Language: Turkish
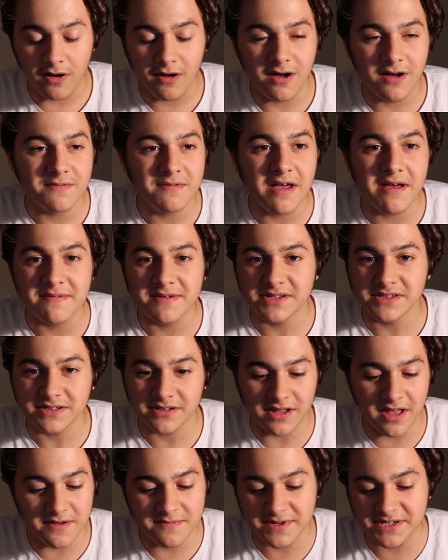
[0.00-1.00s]
Abi hemen
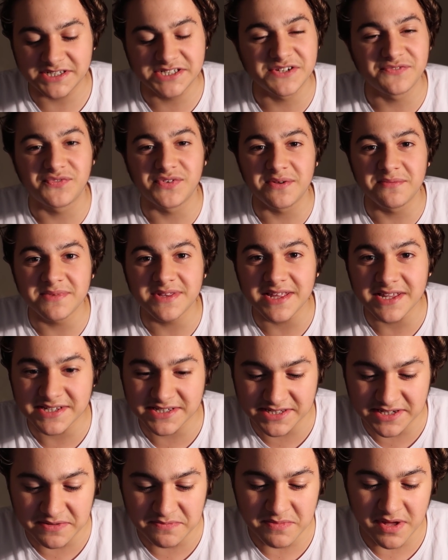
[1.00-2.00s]
hemen şifremi
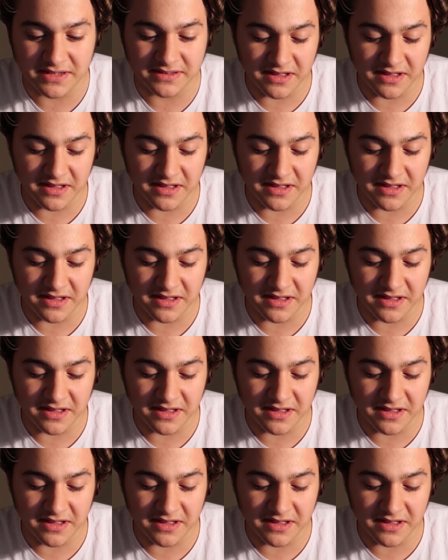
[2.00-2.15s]
değiştireyim